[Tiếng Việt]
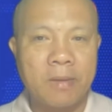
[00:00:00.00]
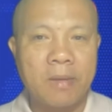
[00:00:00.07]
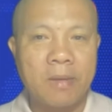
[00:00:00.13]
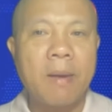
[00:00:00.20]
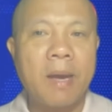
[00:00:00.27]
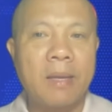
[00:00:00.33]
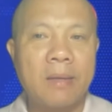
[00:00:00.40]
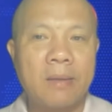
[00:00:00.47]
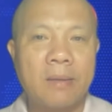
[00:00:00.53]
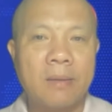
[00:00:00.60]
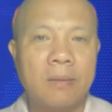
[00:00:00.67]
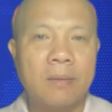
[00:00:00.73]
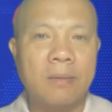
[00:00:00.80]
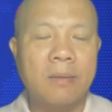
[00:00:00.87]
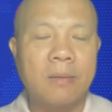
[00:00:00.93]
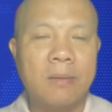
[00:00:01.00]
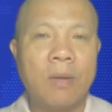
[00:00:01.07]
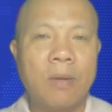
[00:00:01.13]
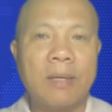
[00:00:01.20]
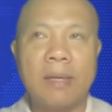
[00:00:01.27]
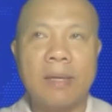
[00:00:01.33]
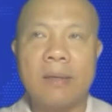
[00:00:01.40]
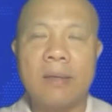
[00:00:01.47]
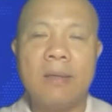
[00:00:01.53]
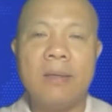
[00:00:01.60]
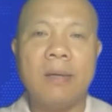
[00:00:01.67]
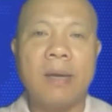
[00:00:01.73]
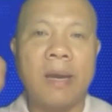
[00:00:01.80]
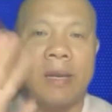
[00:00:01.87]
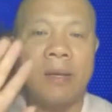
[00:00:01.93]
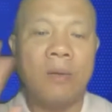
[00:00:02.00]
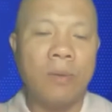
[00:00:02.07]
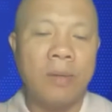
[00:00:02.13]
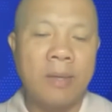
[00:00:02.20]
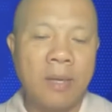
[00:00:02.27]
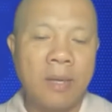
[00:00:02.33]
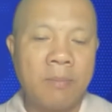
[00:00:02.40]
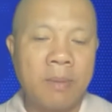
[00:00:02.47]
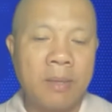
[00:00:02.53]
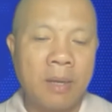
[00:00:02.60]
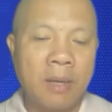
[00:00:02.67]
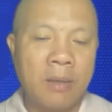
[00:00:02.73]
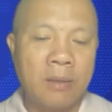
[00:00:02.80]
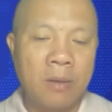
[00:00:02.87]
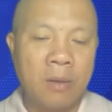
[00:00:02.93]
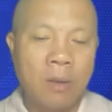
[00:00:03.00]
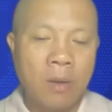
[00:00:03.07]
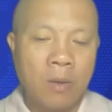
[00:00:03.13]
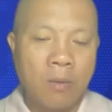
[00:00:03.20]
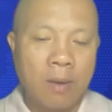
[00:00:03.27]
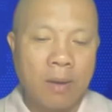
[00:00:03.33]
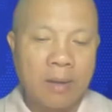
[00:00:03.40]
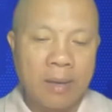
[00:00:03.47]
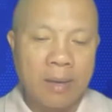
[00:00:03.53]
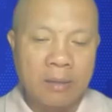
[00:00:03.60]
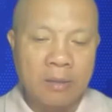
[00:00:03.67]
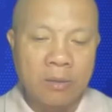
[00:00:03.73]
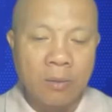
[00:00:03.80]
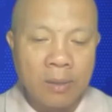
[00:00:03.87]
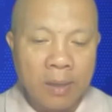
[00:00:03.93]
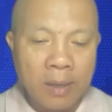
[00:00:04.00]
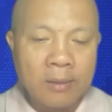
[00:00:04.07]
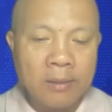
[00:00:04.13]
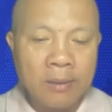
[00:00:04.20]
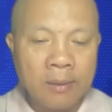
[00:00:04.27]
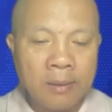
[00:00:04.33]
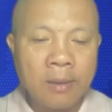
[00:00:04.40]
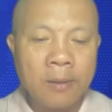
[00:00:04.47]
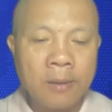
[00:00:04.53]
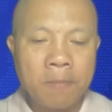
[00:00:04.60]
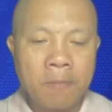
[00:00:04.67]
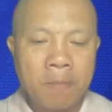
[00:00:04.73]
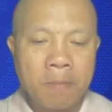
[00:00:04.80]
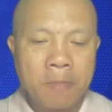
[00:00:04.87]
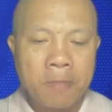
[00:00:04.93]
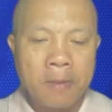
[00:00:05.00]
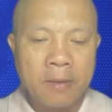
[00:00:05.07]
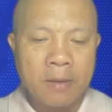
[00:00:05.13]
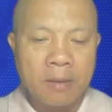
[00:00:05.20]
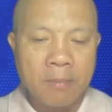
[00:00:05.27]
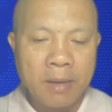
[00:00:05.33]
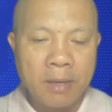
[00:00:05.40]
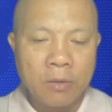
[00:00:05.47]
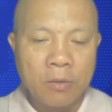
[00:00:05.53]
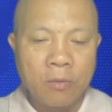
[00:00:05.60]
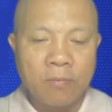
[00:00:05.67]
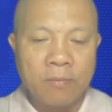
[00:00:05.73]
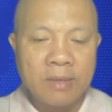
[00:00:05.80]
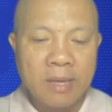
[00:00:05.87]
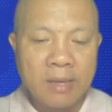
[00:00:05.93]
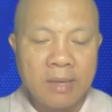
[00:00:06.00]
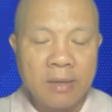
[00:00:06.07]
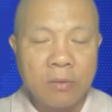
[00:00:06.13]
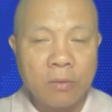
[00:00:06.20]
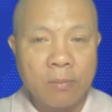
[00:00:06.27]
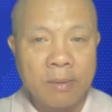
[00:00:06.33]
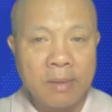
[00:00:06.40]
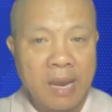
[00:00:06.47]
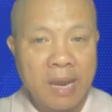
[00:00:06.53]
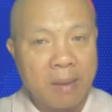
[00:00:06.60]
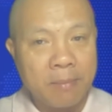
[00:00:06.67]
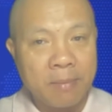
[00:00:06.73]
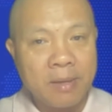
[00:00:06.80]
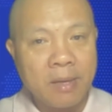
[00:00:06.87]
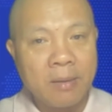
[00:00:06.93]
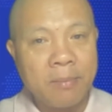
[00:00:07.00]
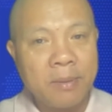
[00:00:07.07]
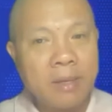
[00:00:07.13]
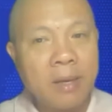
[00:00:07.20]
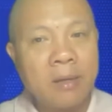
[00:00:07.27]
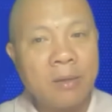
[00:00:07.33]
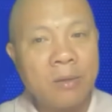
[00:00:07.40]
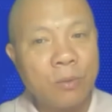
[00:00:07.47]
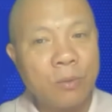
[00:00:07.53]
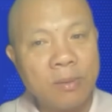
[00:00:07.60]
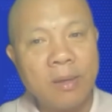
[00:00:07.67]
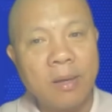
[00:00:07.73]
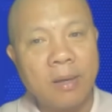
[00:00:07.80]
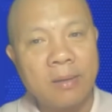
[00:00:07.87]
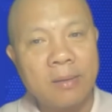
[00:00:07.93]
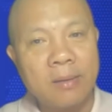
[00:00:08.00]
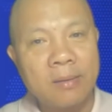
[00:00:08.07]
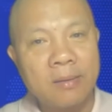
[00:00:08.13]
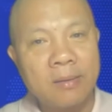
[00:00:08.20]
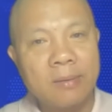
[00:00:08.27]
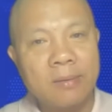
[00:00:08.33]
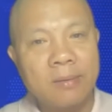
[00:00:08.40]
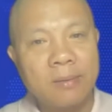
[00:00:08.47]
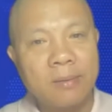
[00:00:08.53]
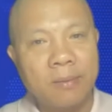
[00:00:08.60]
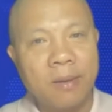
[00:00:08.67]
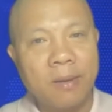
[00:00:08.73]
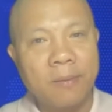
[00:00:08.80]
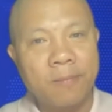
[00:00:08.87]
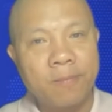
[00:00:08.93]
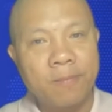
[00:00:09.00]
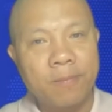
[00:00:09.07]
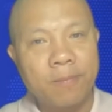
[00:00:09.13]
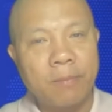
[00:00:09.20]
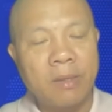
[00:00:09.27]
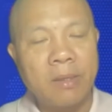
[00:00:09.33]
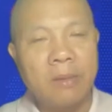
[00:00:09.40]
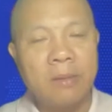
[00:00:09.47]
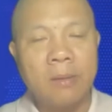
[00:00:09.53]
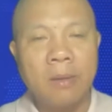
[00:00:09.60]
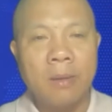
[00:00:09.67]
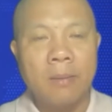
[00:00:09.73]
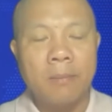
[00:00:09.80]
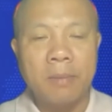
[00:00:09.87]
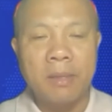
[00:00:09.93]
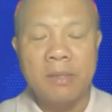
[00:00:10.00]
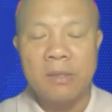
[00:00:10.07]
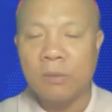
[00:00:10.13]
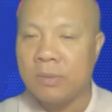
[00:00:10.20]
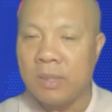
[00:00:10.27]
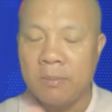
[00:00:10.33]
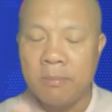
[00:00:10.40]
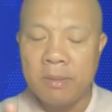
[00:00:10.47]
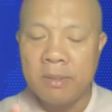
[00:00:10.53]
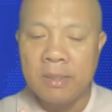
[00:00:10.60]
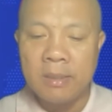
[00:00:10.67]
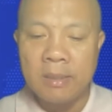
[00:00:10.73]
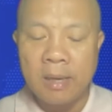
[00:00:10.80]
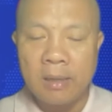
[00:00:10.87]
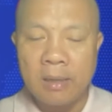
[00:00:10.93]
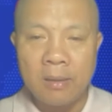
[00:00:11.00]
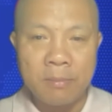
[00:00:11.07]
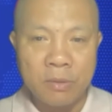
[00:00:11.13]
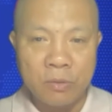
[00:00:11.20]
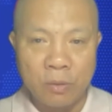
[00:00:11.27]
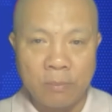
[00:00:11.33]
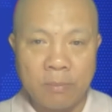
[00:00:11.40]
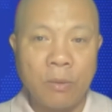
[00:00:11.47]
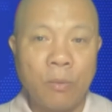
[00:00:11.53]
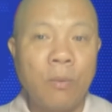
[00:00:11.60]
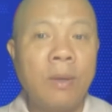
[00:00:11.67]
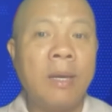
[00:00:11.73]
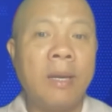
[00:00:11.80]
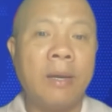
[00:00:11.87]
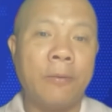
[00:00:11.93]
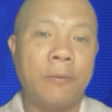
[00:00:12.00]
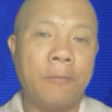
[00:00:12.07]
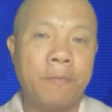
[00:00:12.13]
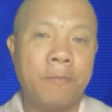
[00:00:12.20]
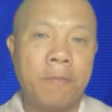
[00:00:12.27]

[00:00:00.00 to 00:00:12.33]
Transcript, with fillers: Các bạn hoàn thành cái dự án của cái cây biết ơn, hoặc là tốt hơn nữa thì các bạn cùng với gia đình của mình làm cái cây biết ơn cũng được, đúng không ạ? Mình mình trong chín mươi chín ngày đó là mình chuẩn bị nguyên liệu,